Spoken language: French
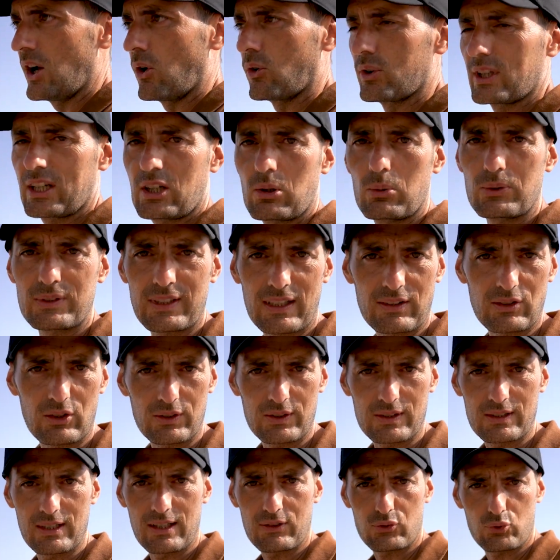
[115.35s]
On a commencé à se
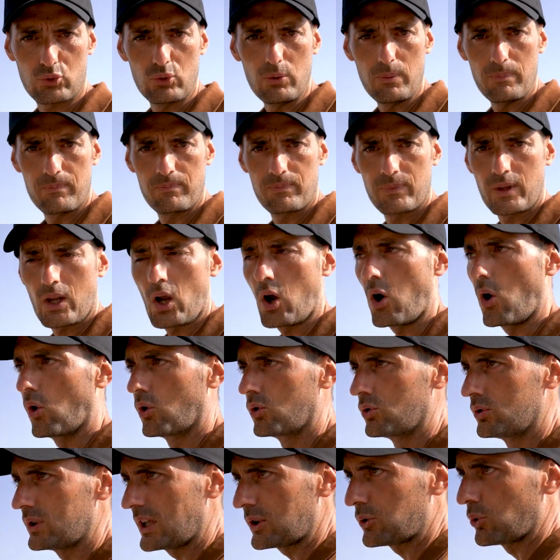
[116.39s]
renseigner là-dessus,
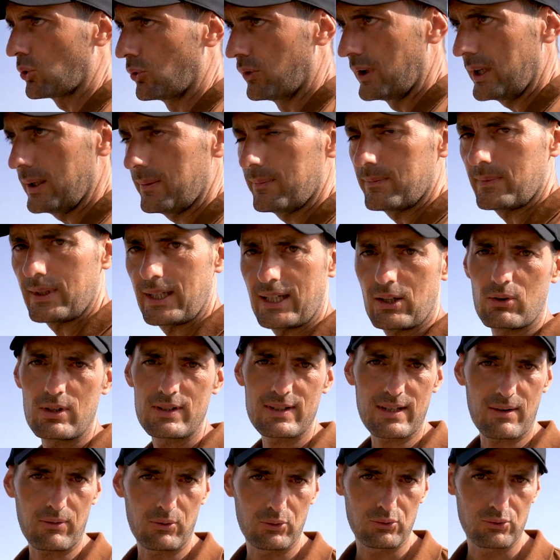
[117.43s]
on en a trouvé et on
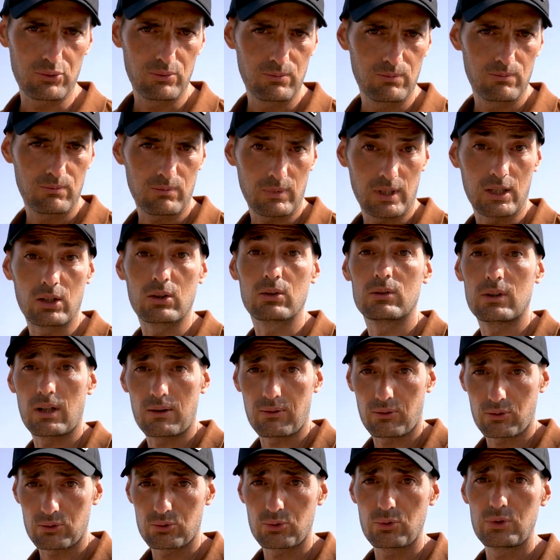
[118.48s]
les a vendus. Et on en a
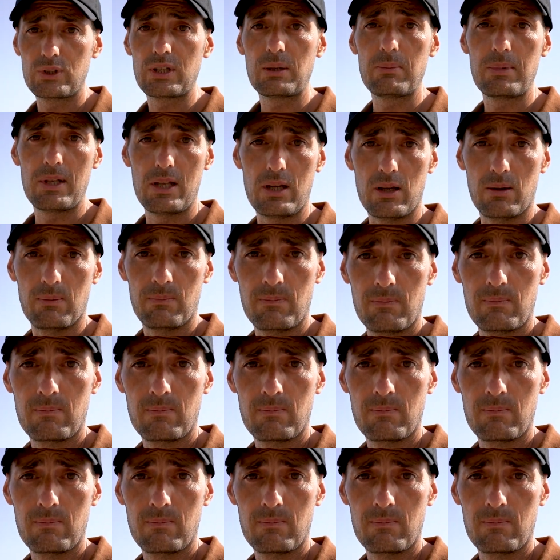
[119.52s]
vendu des milliers.